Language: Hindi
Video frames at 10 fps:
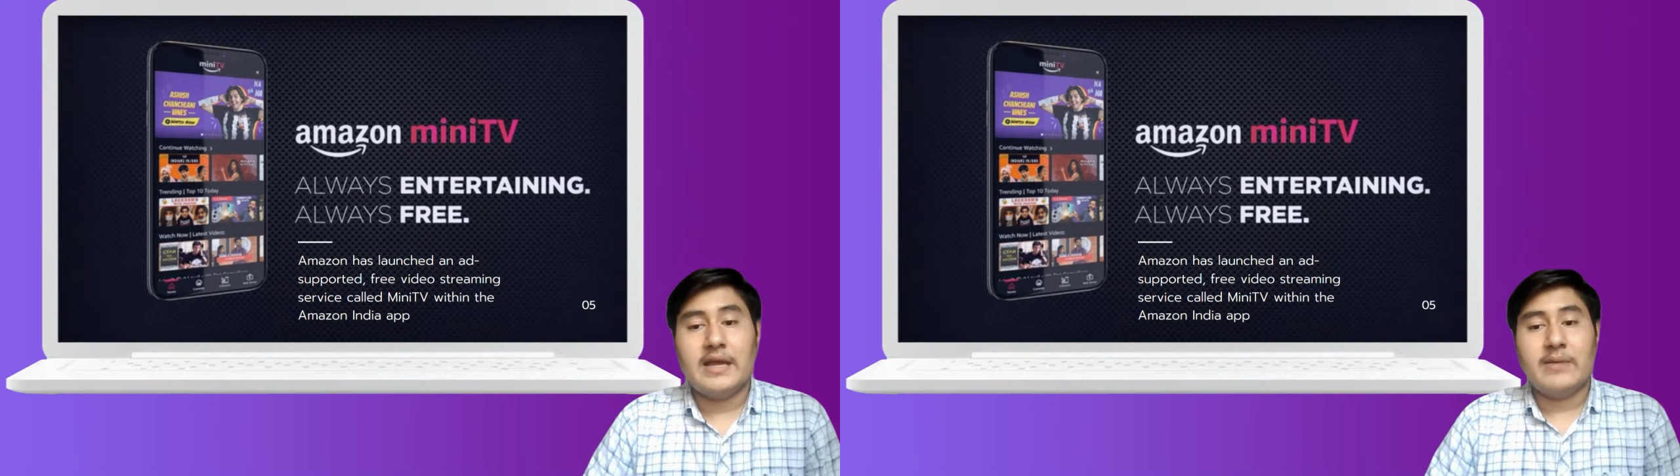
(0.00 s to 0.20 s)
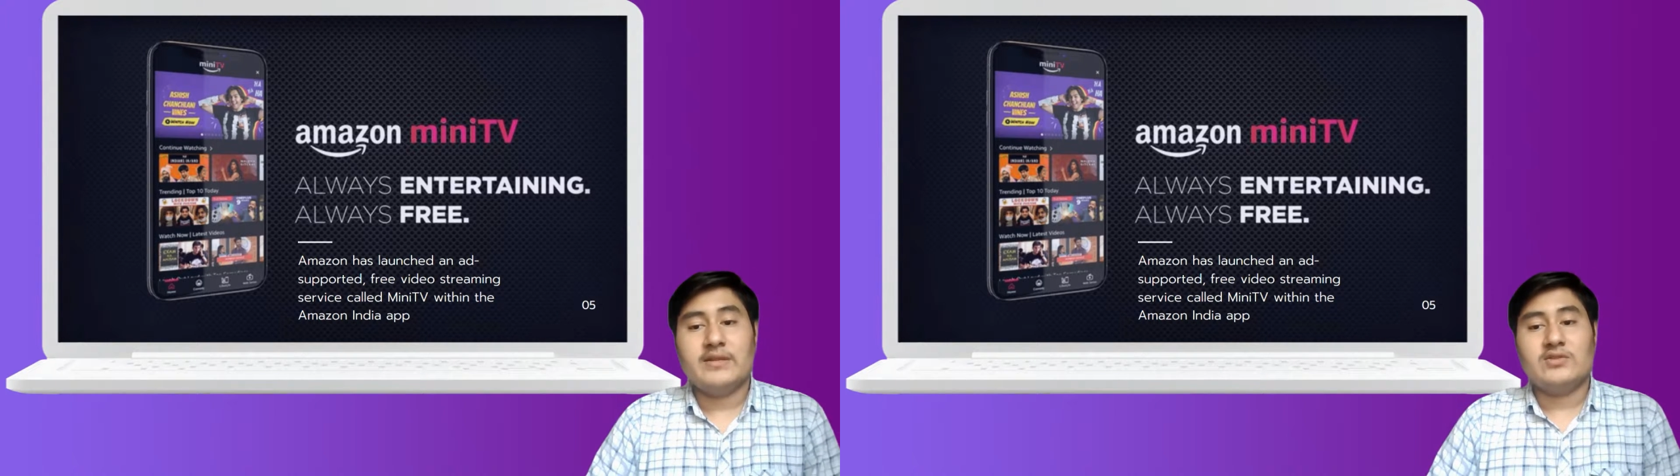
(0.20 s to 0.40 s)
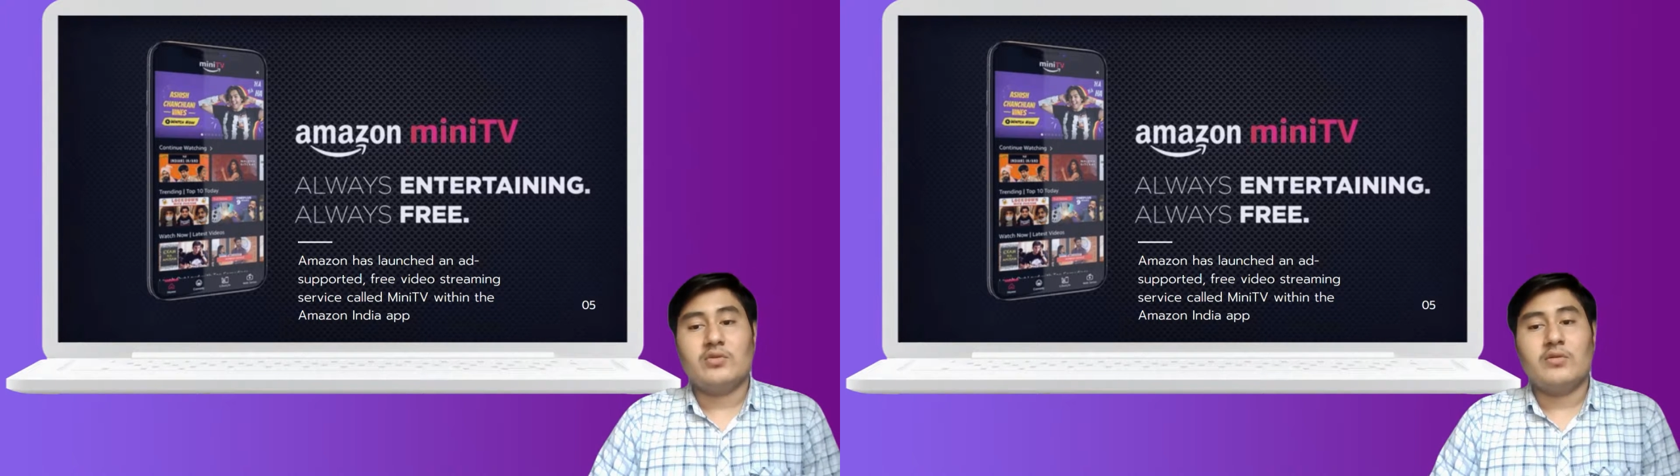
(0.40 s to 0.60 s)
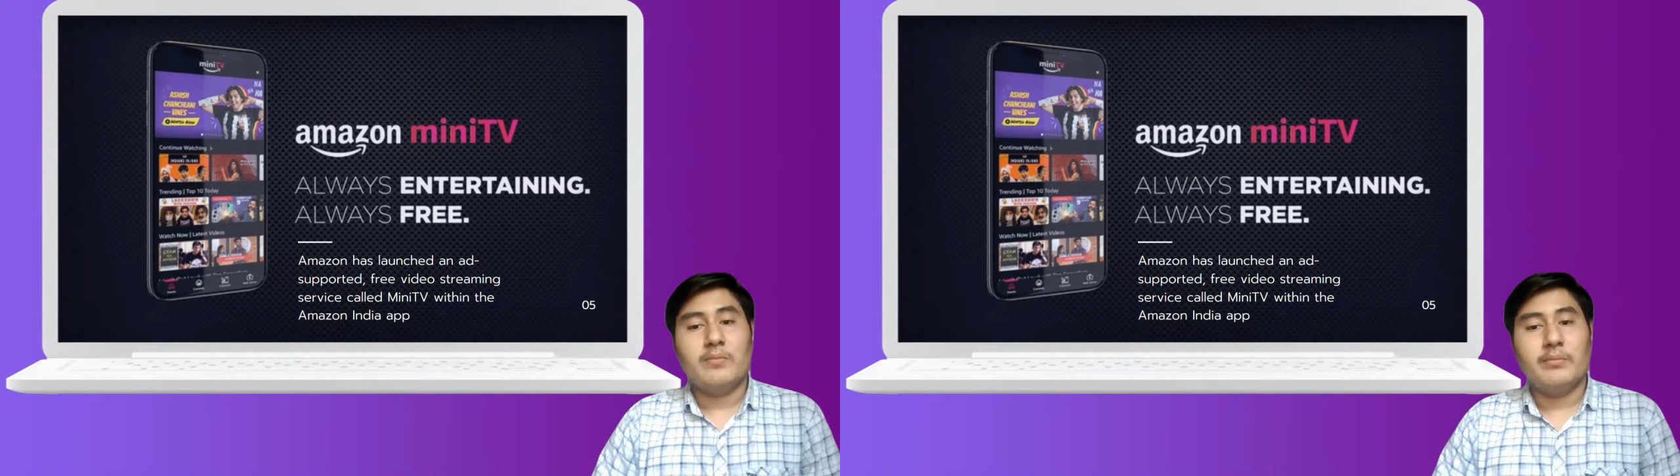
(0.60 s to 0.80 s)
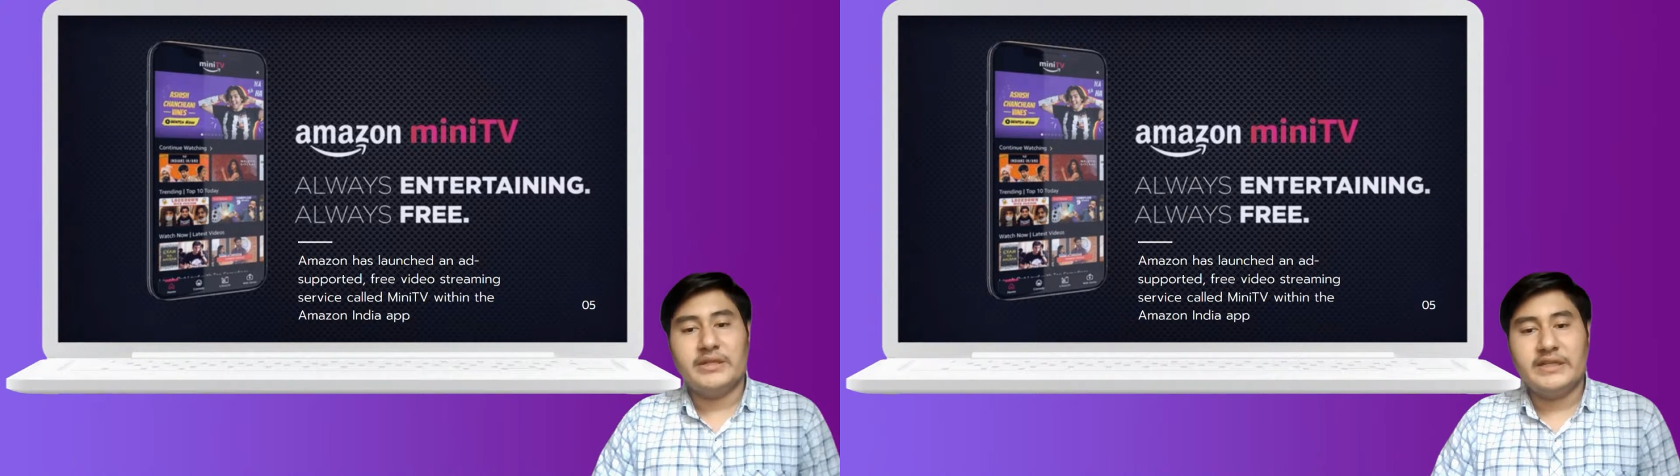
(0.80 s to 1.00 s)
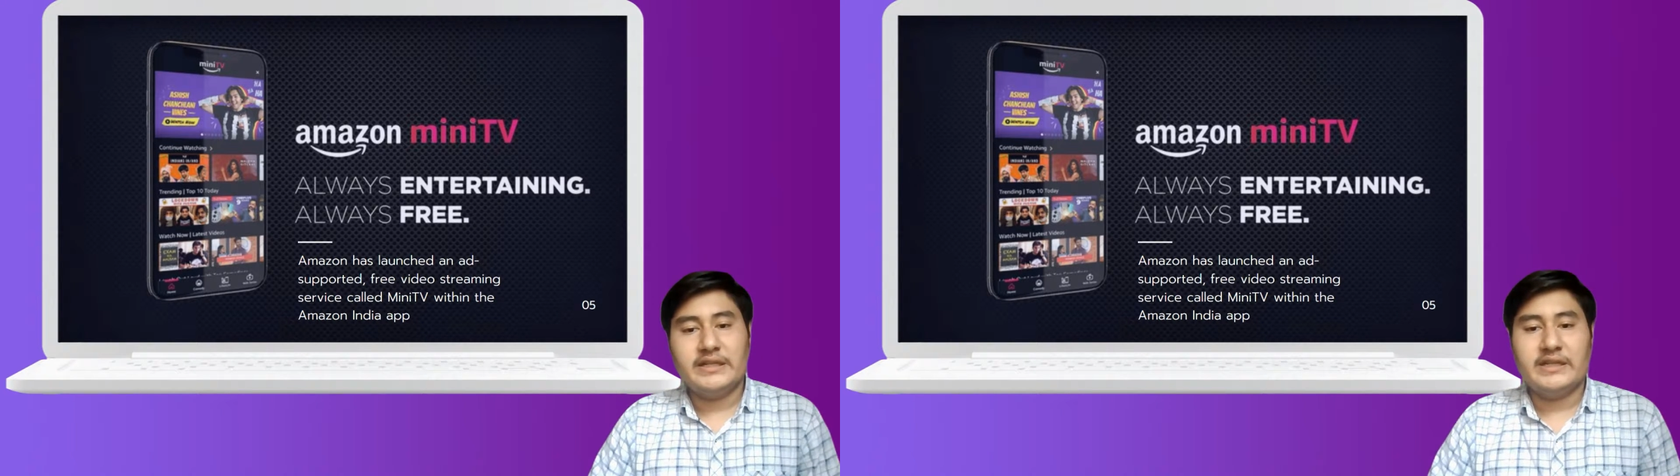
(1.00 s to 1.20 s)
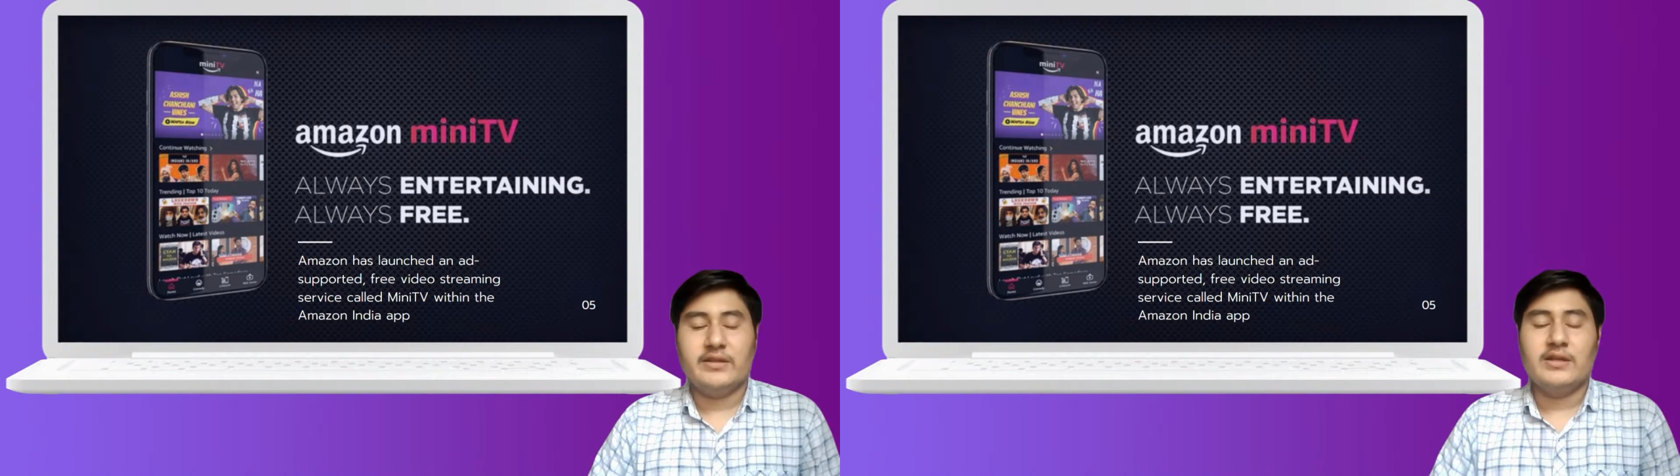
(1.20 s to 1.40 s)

अमेजोन मिनी टीवी